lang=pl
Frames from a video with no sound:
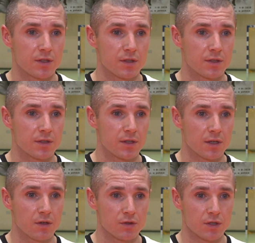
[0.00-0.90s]
z, z
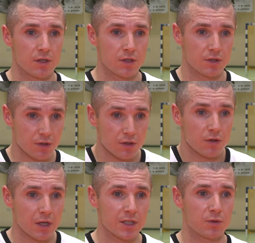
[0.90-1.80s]
tego, że,
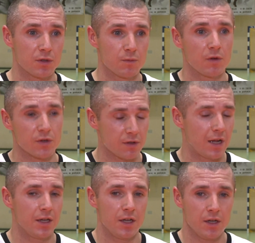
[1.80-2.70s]
że do nas przychodzą
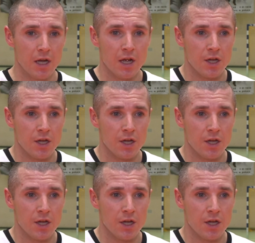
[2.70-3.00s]
nowosolanie i,